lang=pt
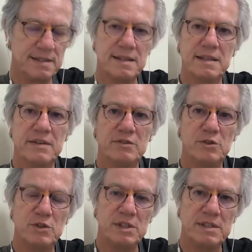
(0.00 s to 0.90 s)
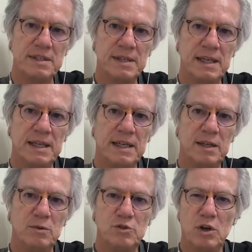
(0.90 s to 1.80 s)
se teve notícia
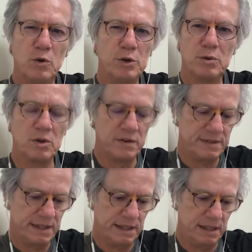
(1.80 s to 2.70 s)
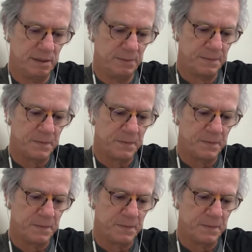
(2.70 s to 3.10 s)
no dia 8 ou 9 de setembro.